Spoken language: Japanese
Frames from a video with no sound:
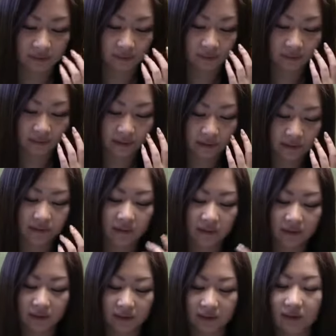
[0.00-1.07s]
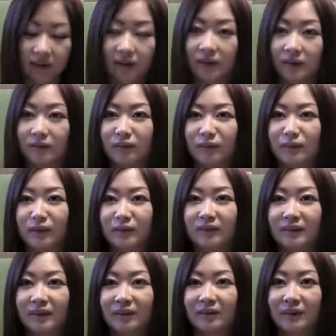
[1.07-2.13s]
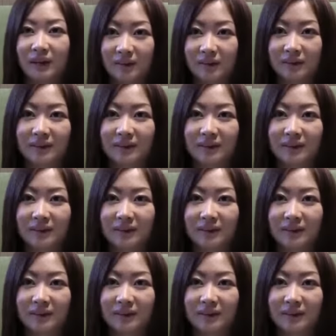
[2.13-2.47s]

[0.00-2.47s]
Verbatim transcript: だって次が7っていうことは6ってことやろ